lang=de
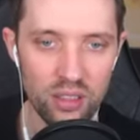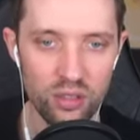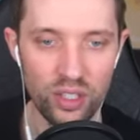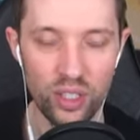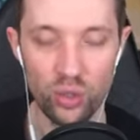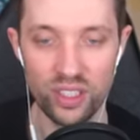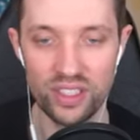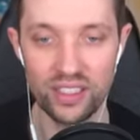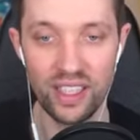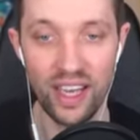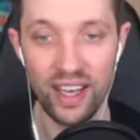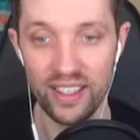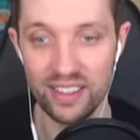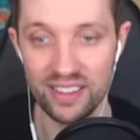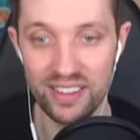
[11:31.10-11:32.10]
Okay, du hast einen
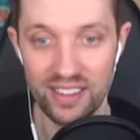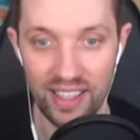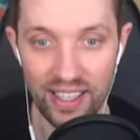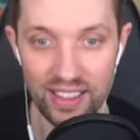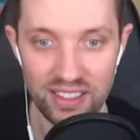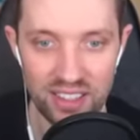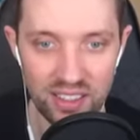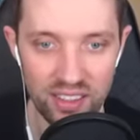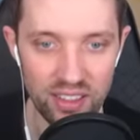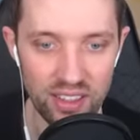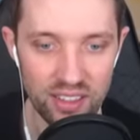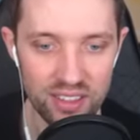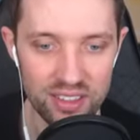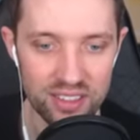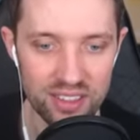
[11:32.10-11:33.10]
Hasen. Nice, Idina,
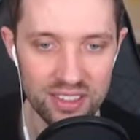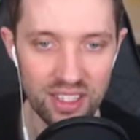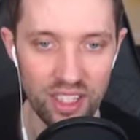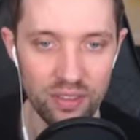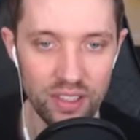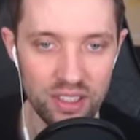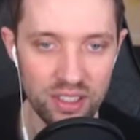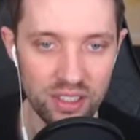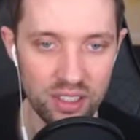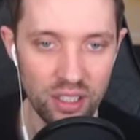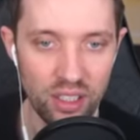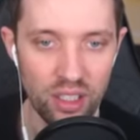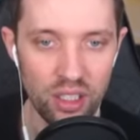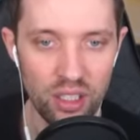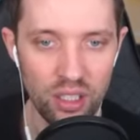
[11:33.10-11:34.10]
das ist sehr wichtig.
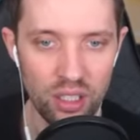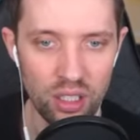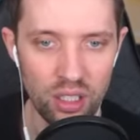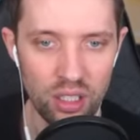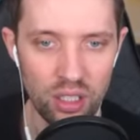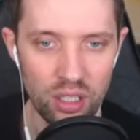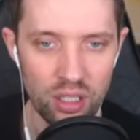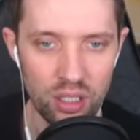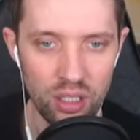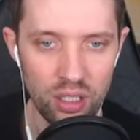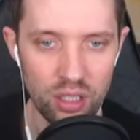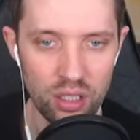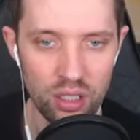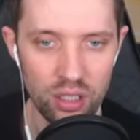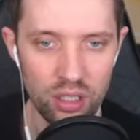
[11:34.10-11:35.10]

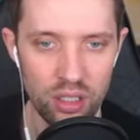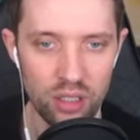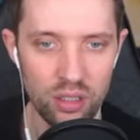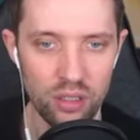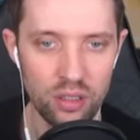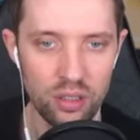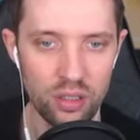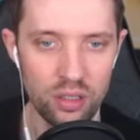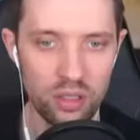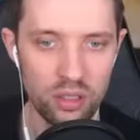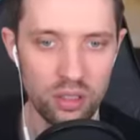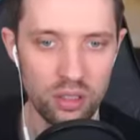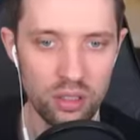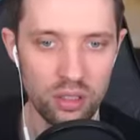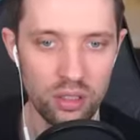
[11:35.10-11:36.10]
Nice.
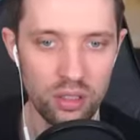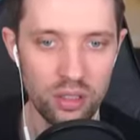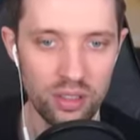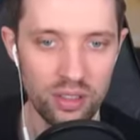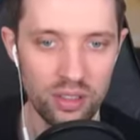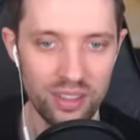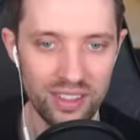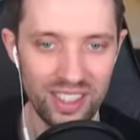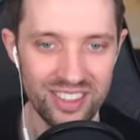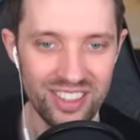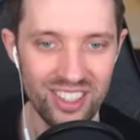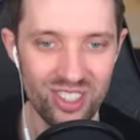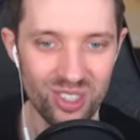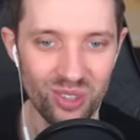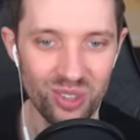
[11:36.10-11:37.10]
Das Jetzt
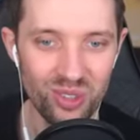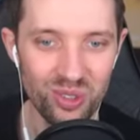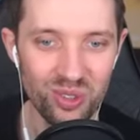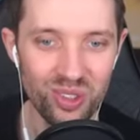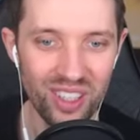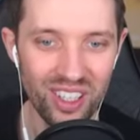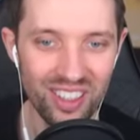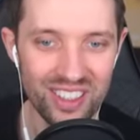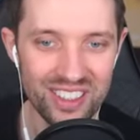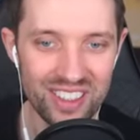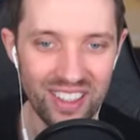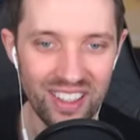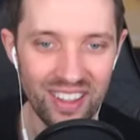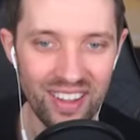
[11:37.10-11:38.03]
sieht schon cool aus.